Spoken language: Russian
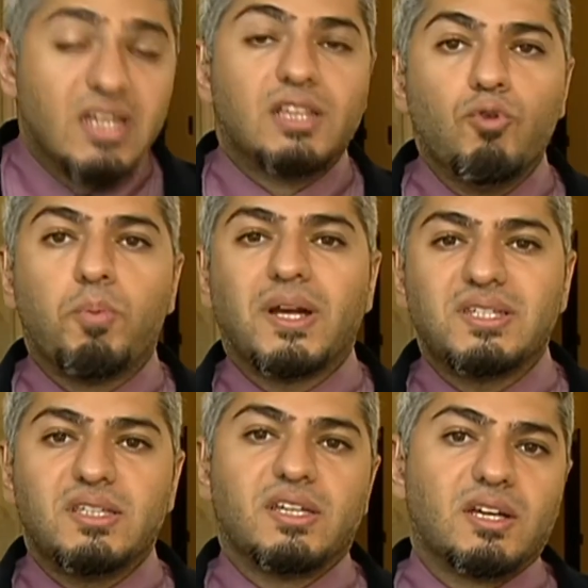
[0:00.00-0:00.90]

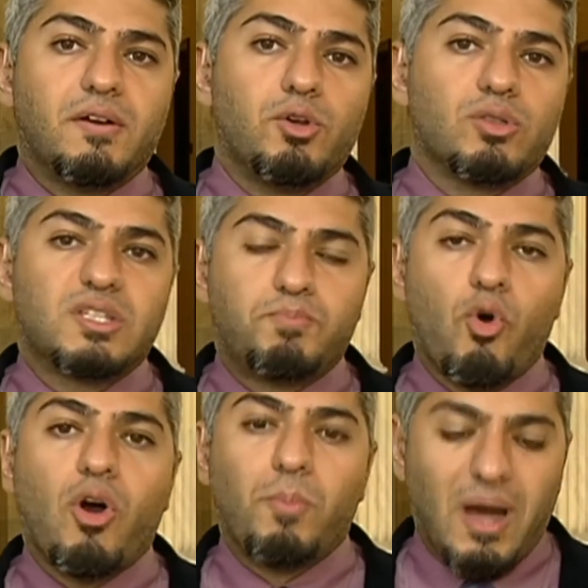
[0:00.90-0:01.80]
Двухпартийная договоренность
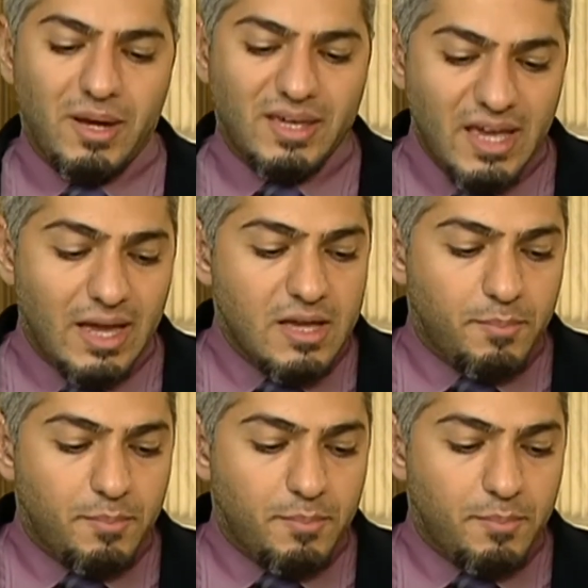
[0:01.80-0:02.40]
по Обамаке